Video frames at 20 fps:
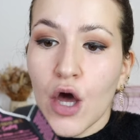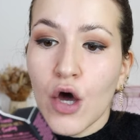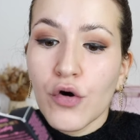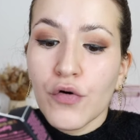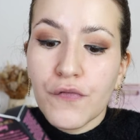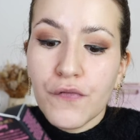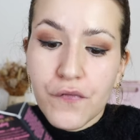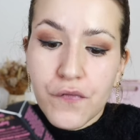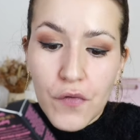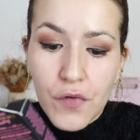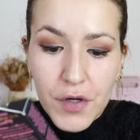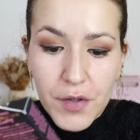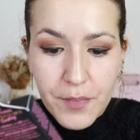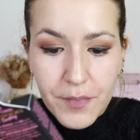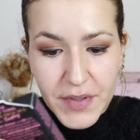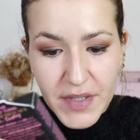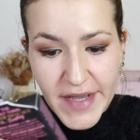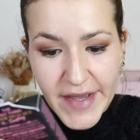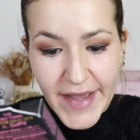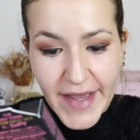
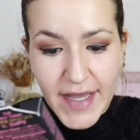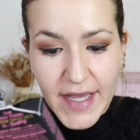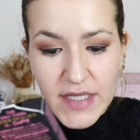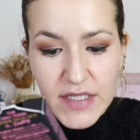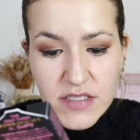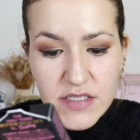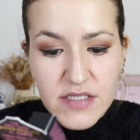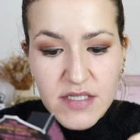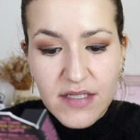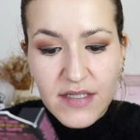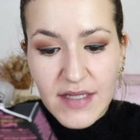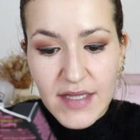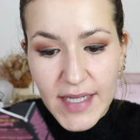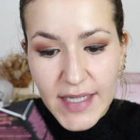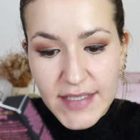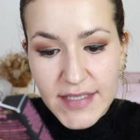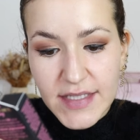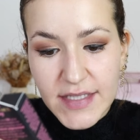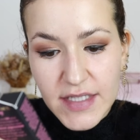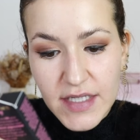Foreplay Instant
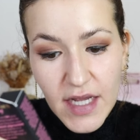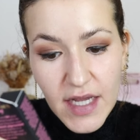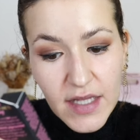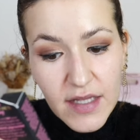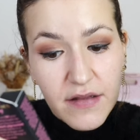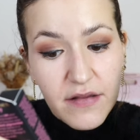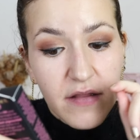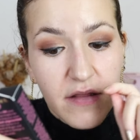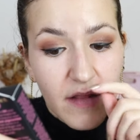Lengthening